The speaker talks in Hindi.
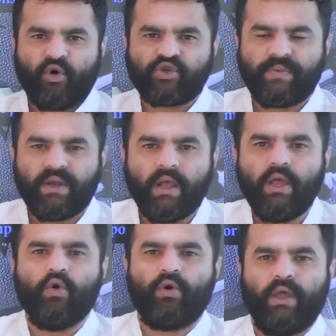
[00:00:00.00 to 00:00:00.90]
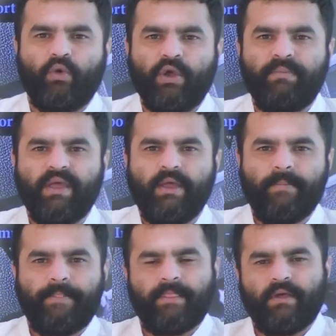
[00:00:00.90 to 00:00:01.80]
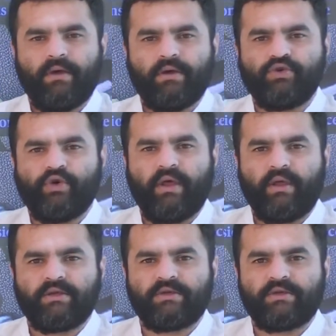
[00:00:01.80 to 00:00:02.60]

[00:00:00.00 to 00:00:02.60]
पहुंच में नहीं होगी कोई भी जो है